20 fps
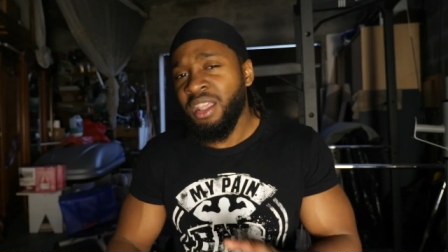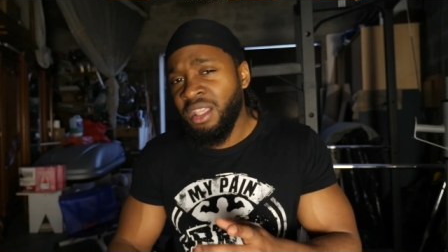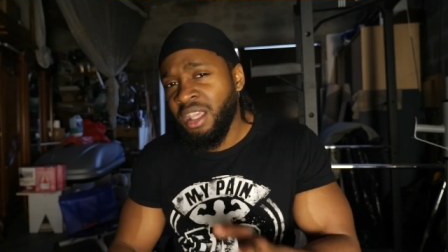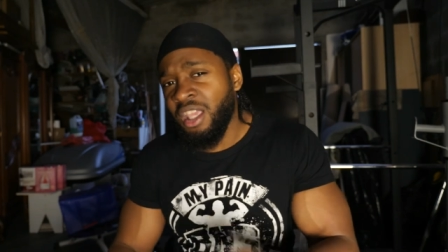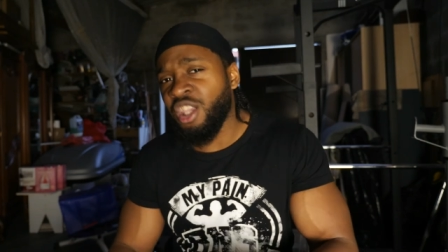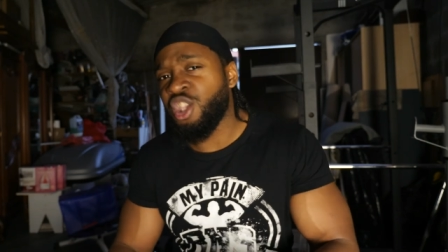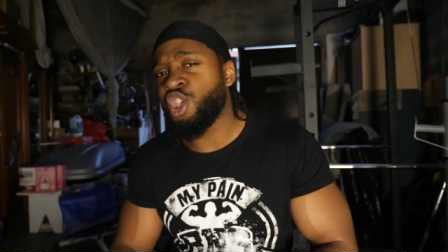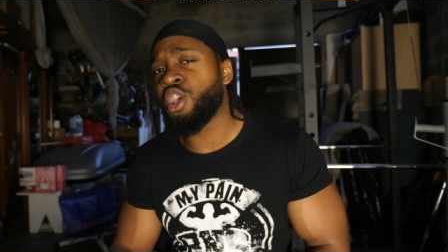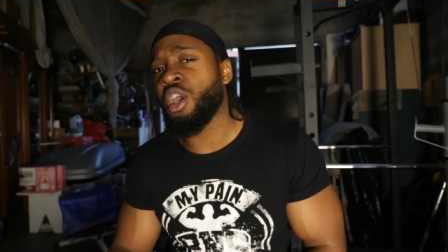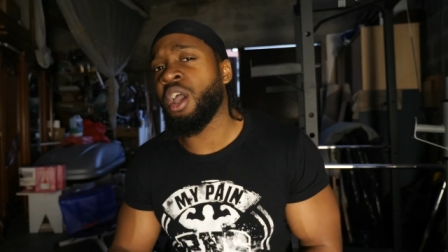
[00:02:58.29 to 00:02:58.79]

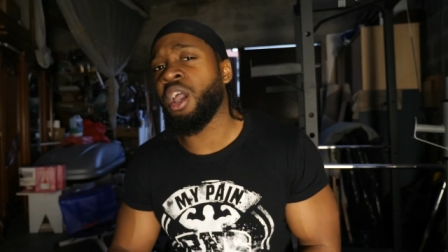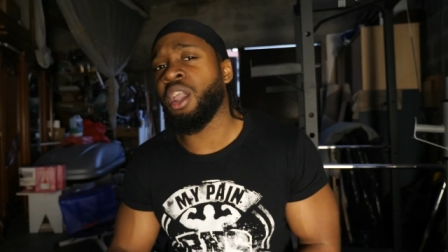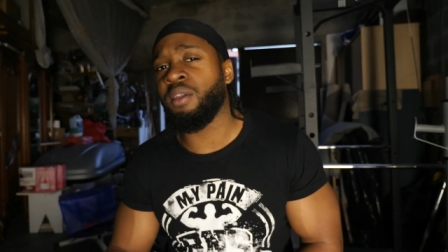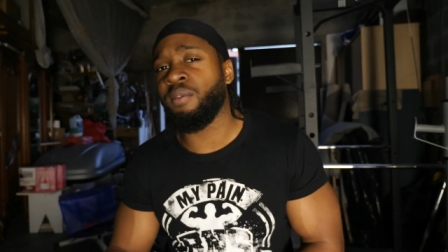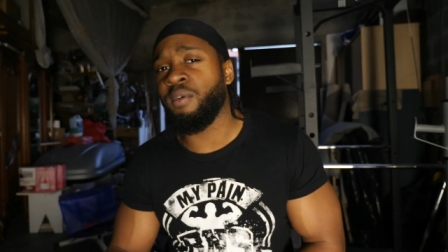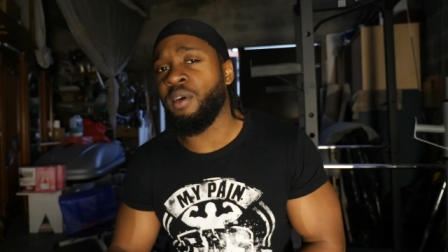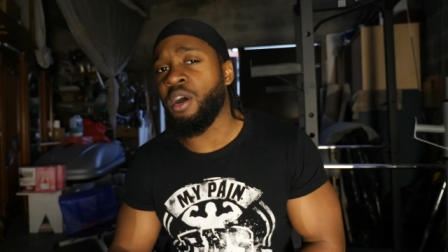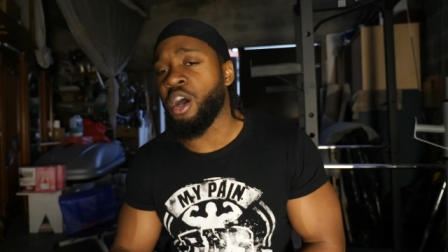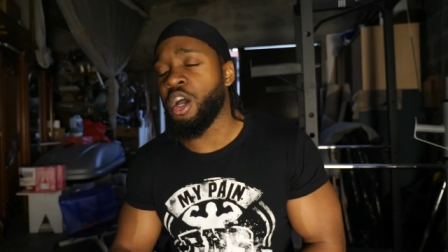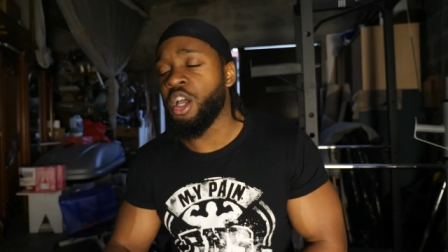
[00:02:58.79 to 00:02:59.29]
et tu
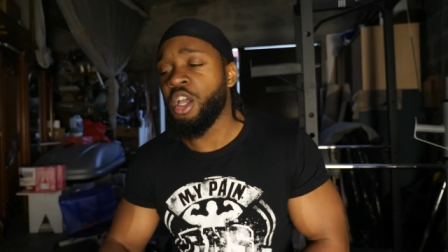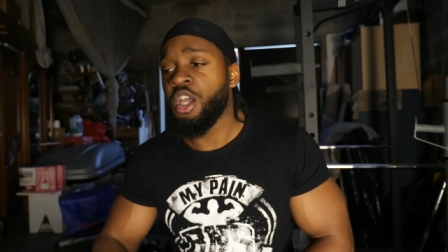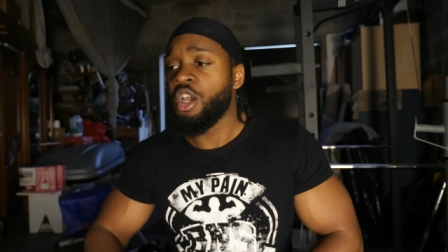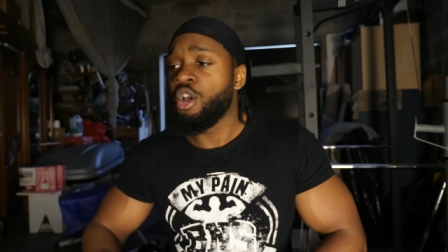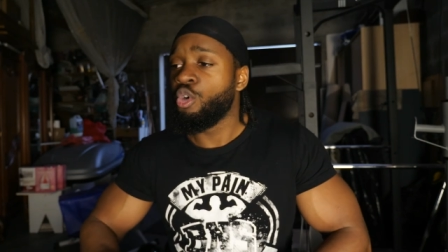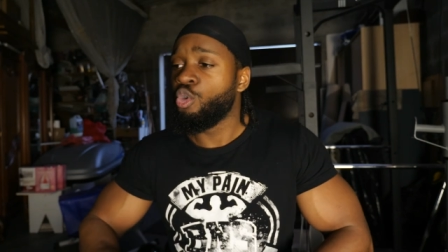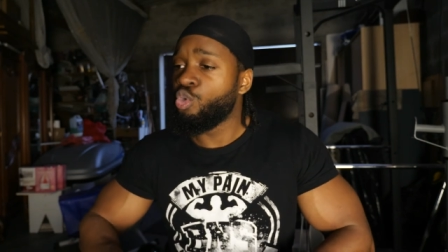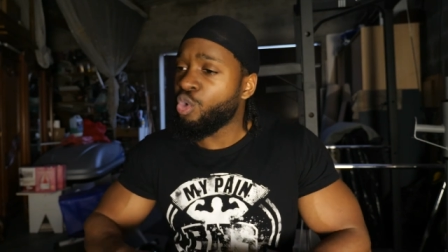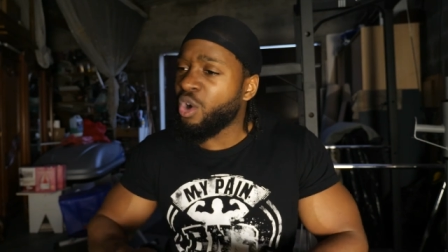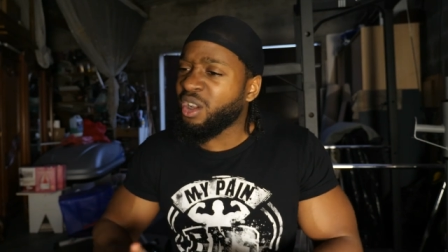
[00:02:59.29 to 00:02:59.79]
arriveras.
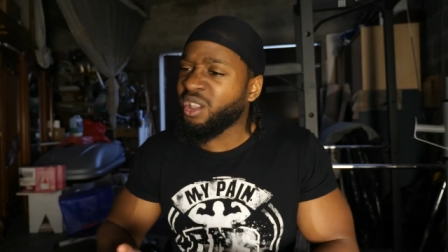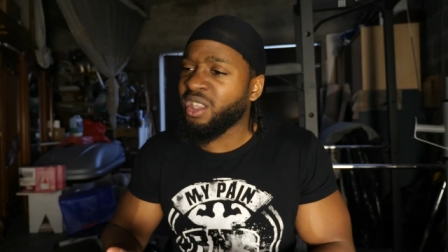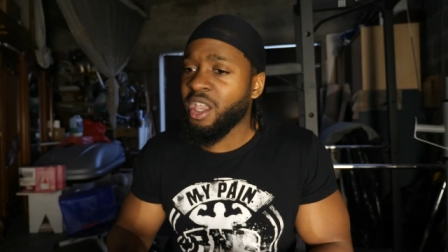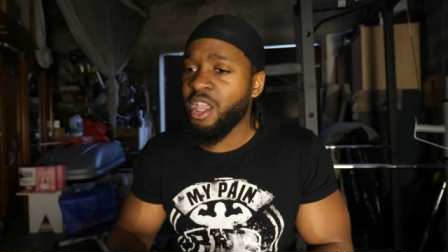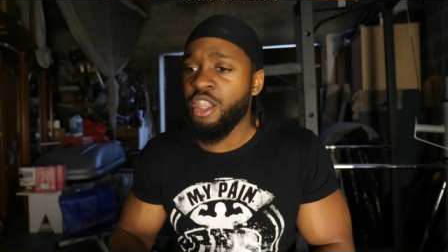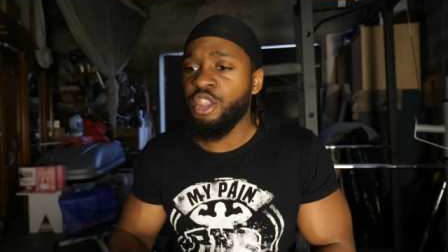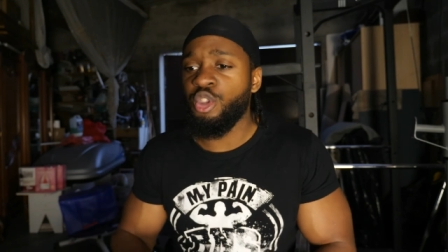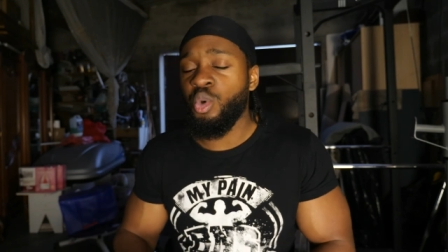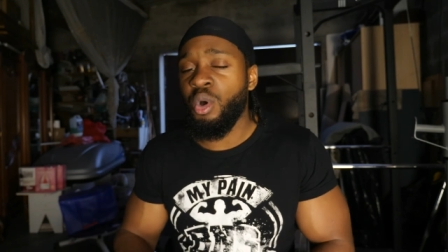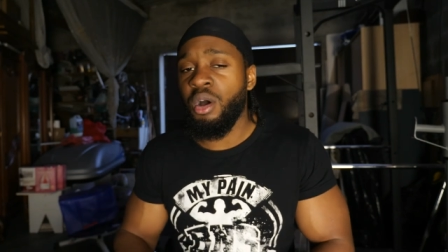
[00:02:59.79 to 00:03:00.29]
Ou
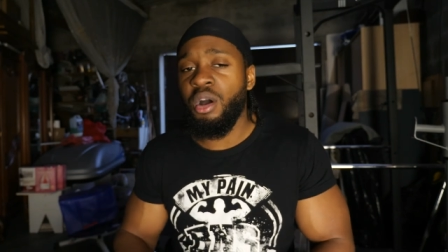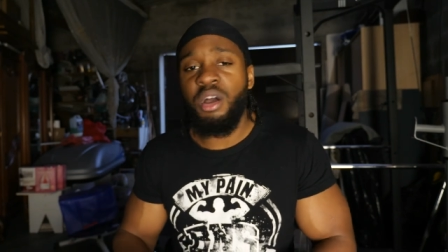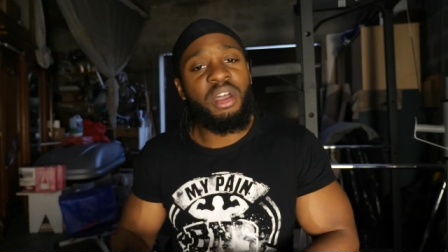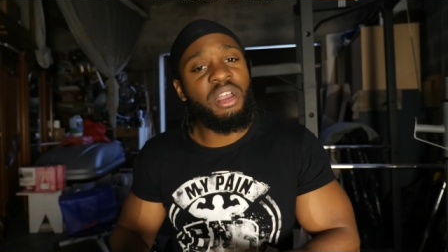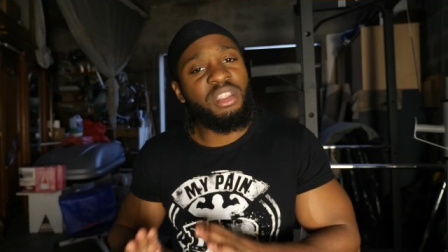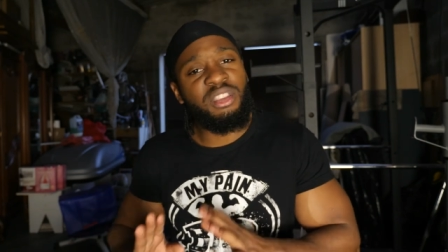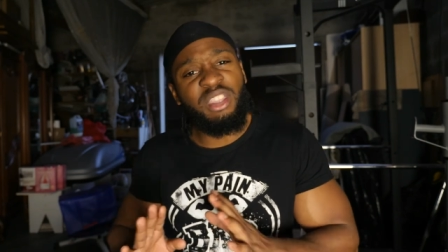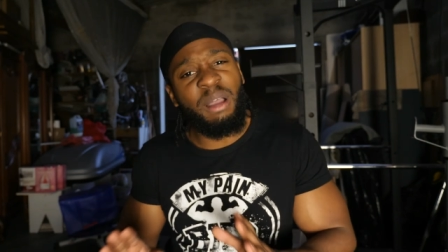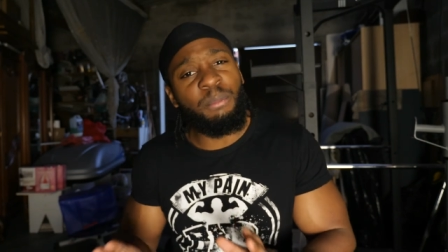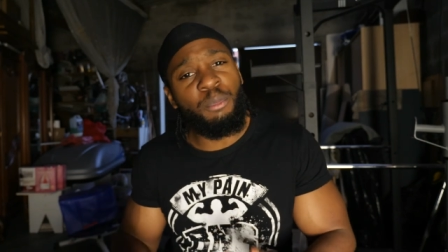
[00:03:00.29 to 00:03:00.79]
entraîne-toi
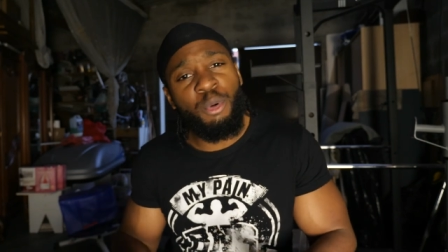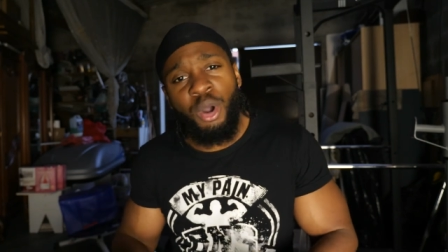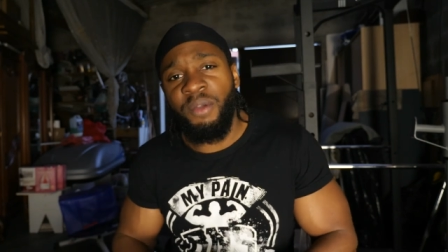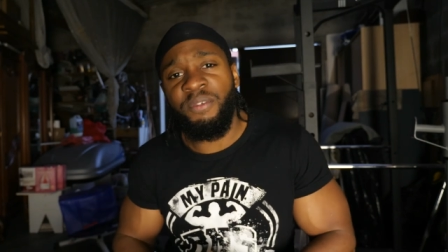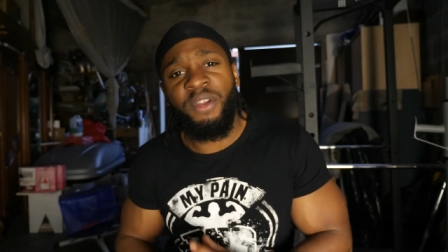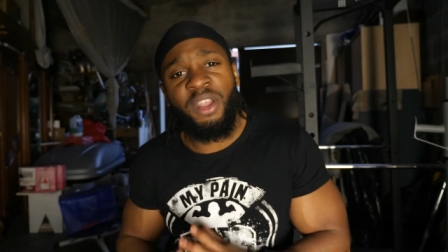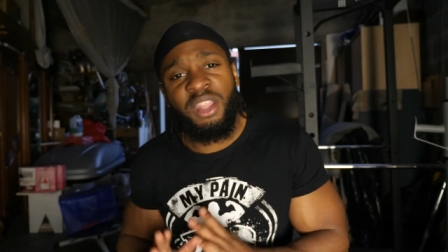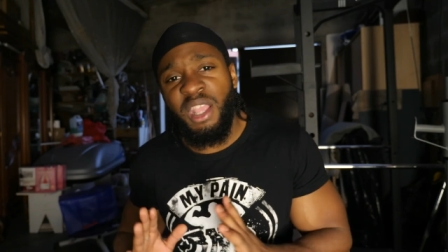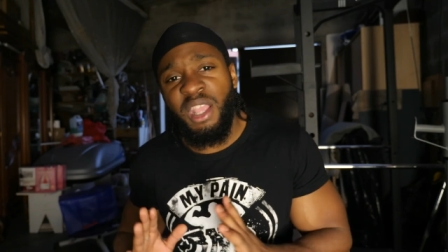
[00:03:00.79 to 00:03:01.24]
d'abord à faire